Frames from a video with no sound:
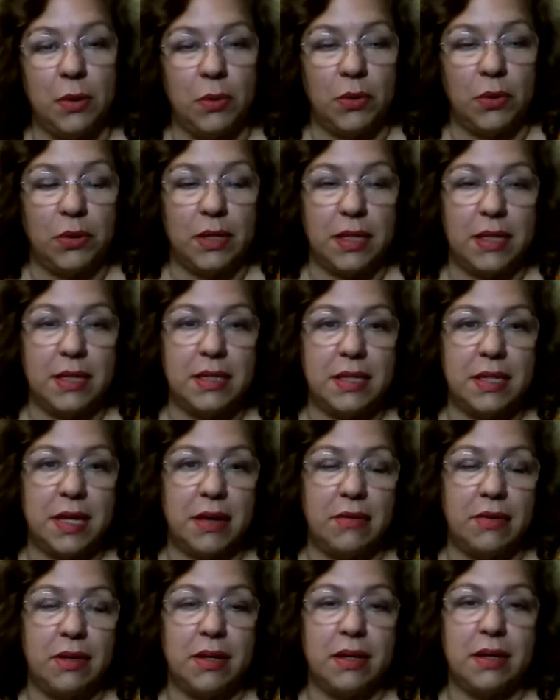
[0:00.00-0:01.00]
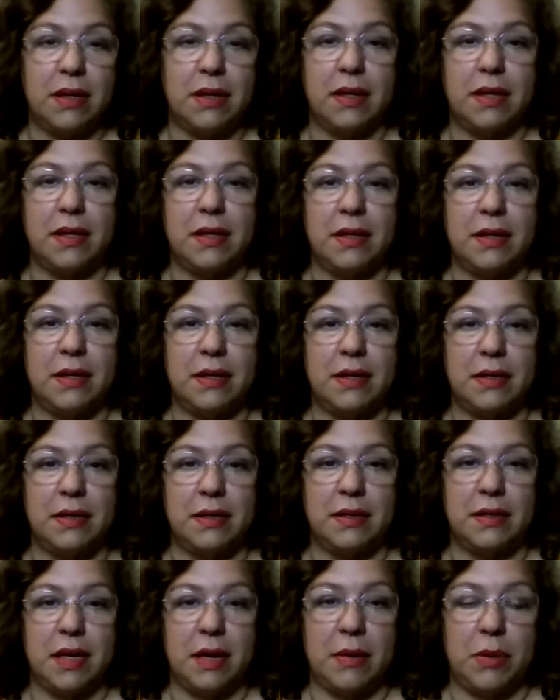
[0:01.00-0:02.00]
Y como ustedes saben,
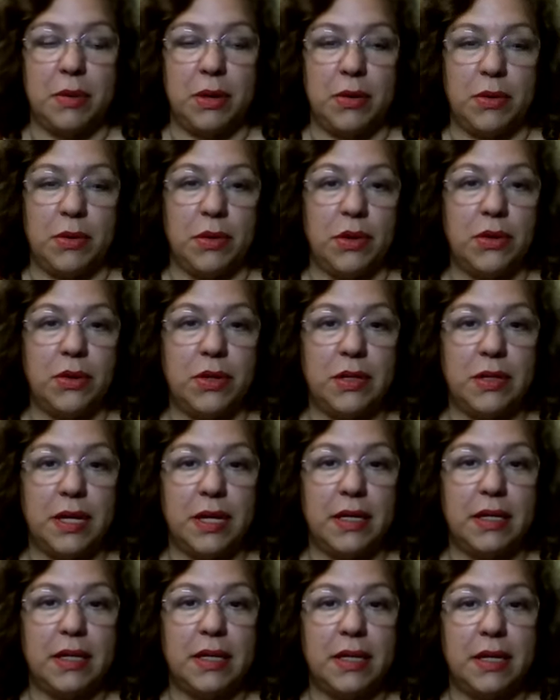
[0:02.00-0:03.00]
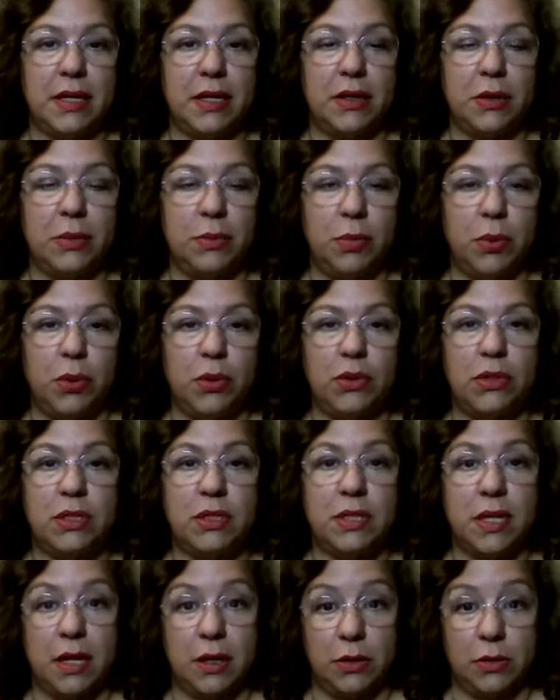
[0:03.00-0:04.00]
Capricornio está regido
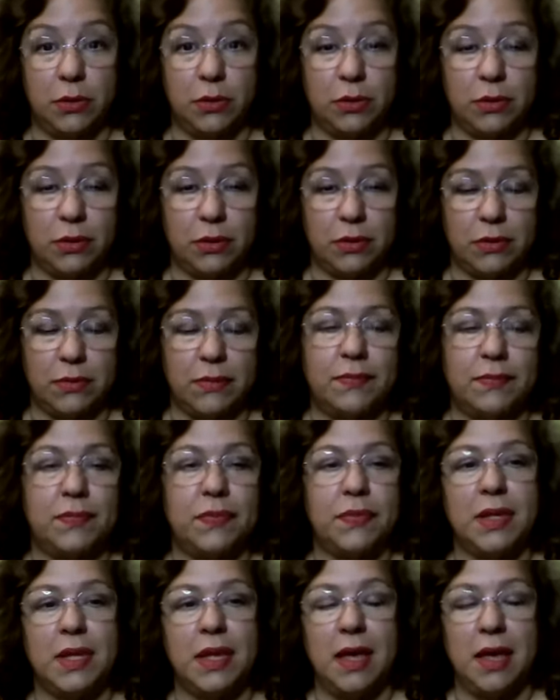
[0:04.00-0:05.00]
por Saturno.